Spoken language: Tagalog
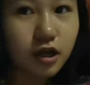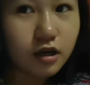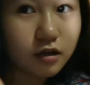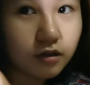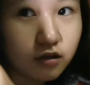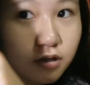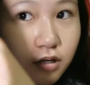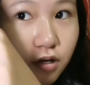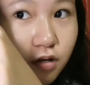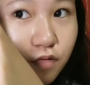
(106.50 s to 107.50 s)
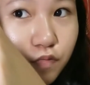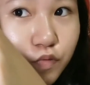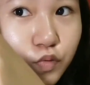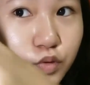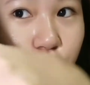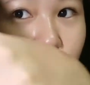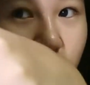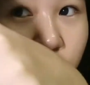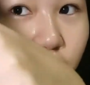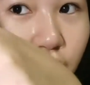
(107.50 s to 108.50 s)
siya. Food
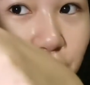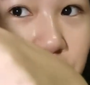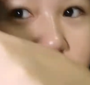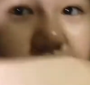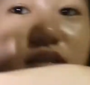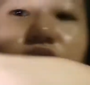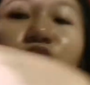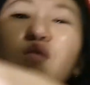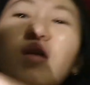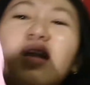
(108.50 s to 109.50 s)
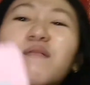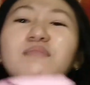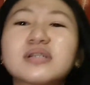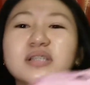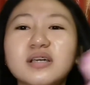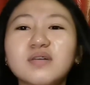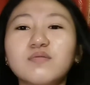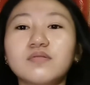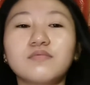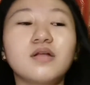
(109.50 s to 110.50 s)
chemicals. alam kasi nga
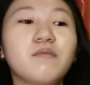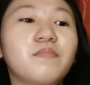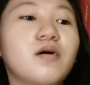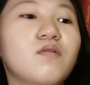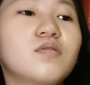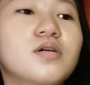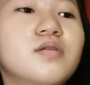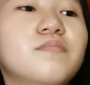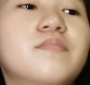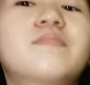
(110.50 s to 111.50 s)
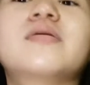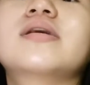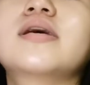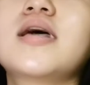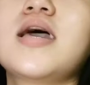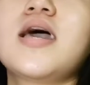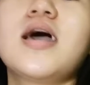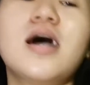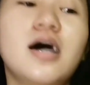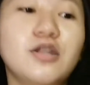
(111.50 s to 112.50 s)
wala pa akong alam pag
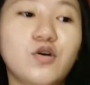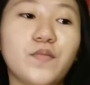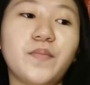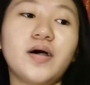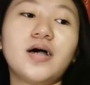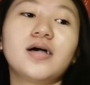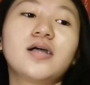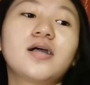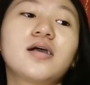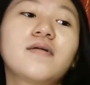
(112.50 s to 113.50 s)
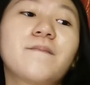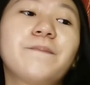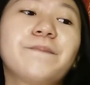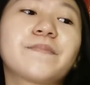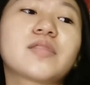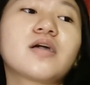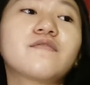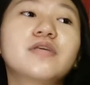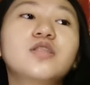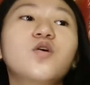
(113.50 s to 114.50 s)
ano pag
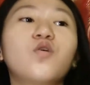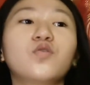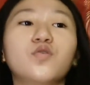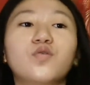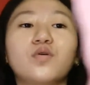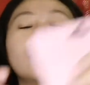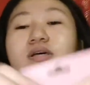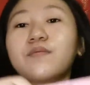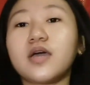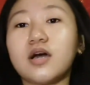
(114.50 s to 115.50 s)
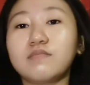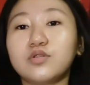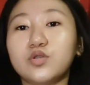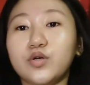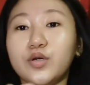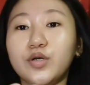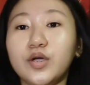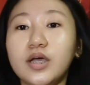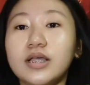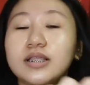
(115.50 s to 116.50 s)
nag-video ako kasama yung hamster.
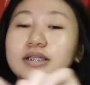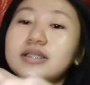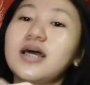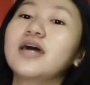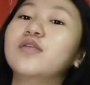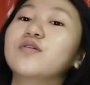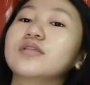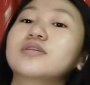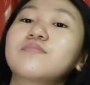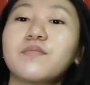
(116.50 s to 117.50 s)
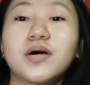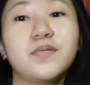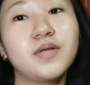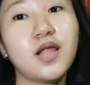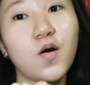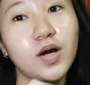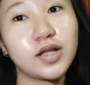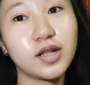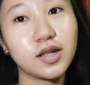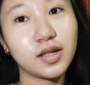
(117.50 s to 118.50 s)
Tapos, ano, tapos may mga malakong
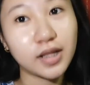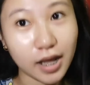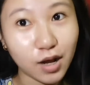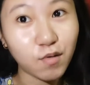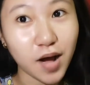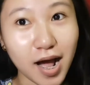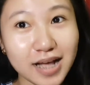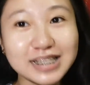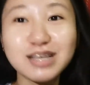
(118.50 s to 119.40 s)
nagawa.